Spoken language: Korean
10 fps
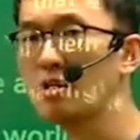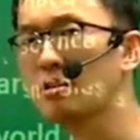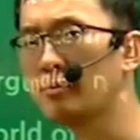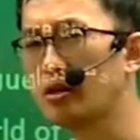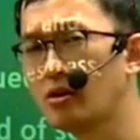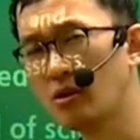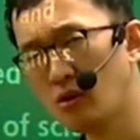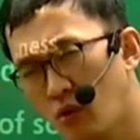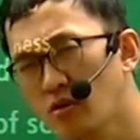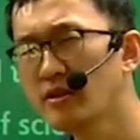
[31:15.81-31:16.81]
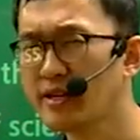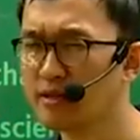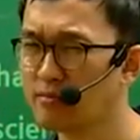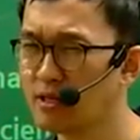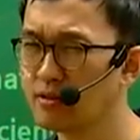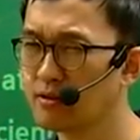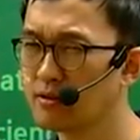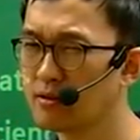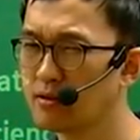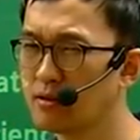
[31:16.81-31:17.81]
그러면 오늘날에는 뭐?
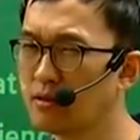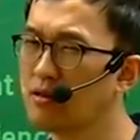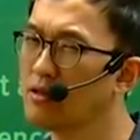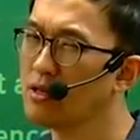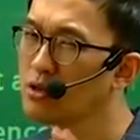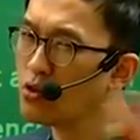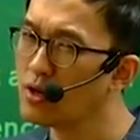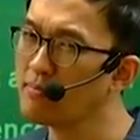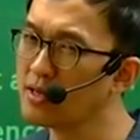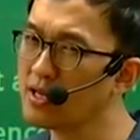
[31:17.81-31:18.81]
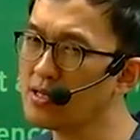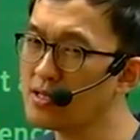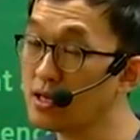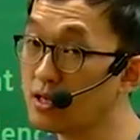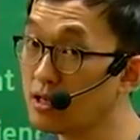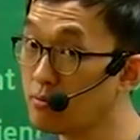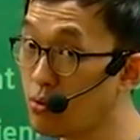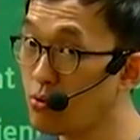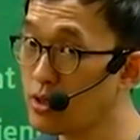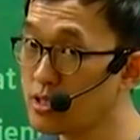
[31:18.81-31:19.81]
어, 통합된 세계를
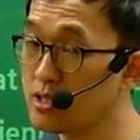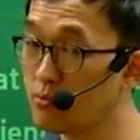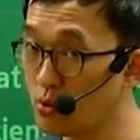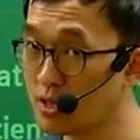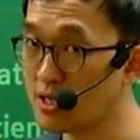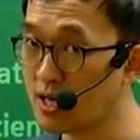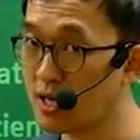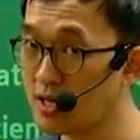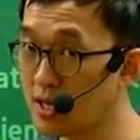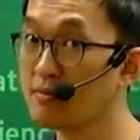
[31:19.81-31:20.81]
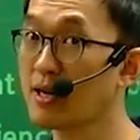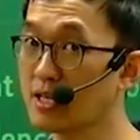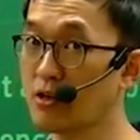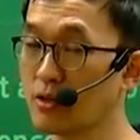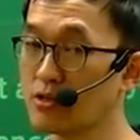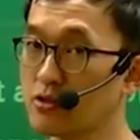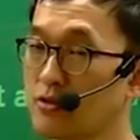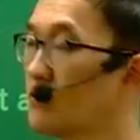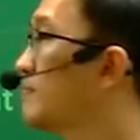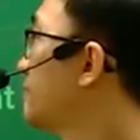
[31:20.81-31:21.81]
보고 있지 못하다라는 말이 나오겠죠.